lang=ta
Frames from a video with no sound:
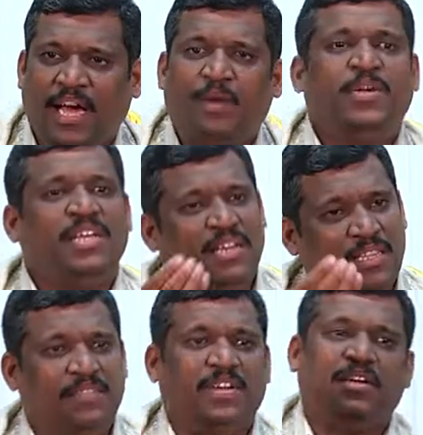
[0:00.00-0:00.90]

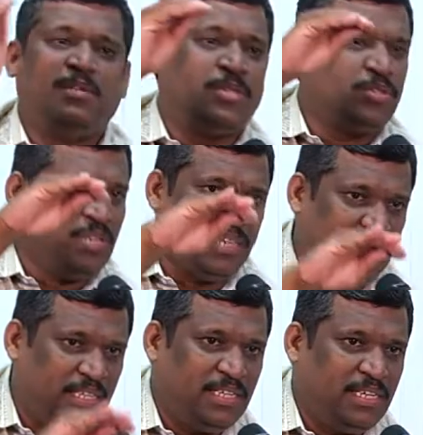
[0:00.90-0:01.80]
அப்படிங்கிறதை விளக்கமாக
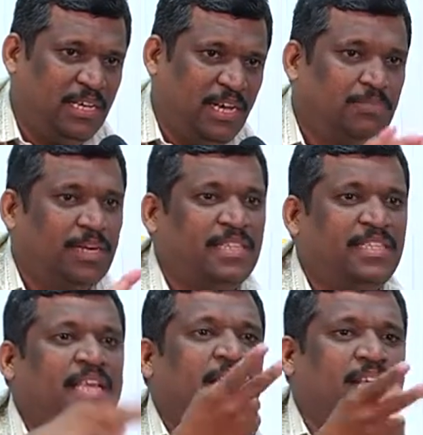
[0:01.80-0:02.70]
சொல்லிவிட்டு
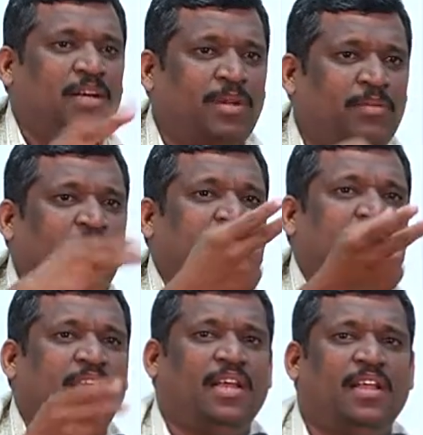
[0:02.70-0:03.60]
மருந்தே இல்லாமல்
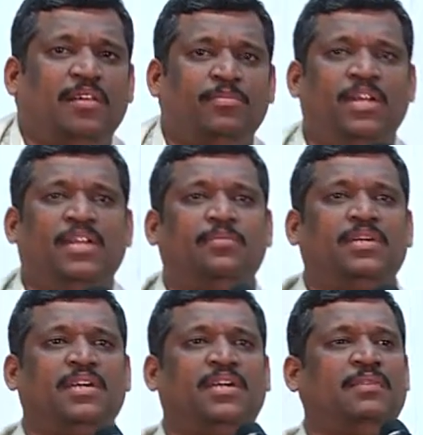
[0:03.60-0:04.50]
மாத்திரையே இல்லாமல்
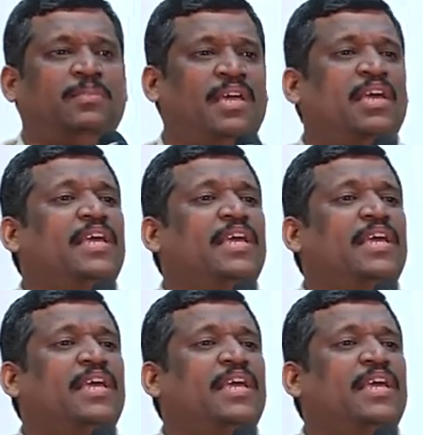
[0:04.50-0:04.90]
நமக்கு நாமே